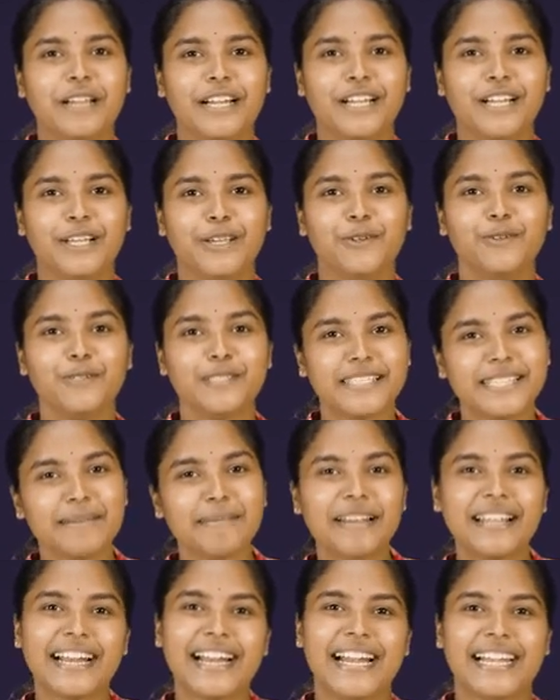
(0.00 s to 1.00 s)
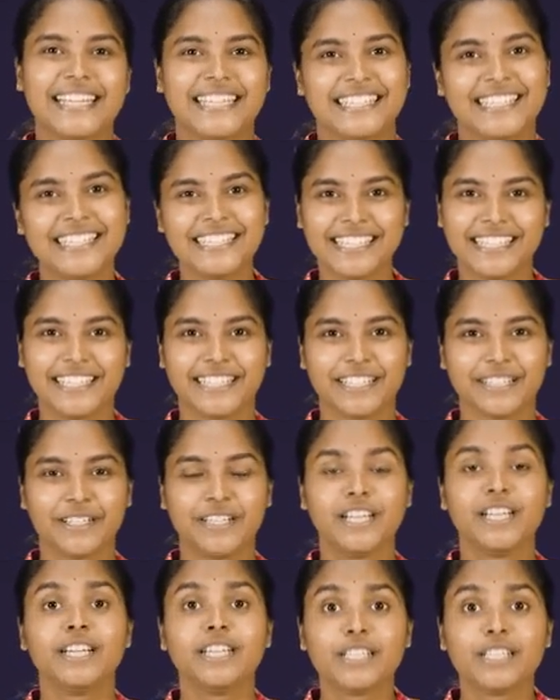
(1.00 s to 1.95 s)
பிளட்லயும் சிமிலர் ஆன்டிஜென்ஸ் இருக்குது